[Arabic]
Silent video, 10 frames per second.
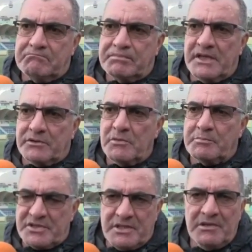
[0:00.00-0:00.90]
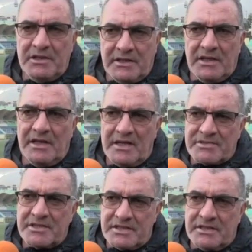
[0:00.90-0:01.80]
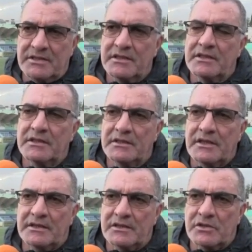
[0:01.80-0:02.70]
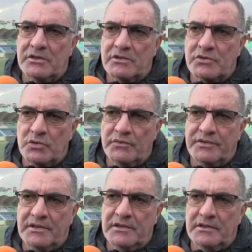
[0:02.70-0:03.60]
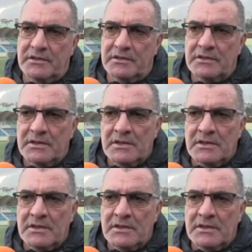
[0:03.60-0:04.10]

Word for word: سيت اون بوسيبيليتي انا باش نزيد آه، يعني نشوف لي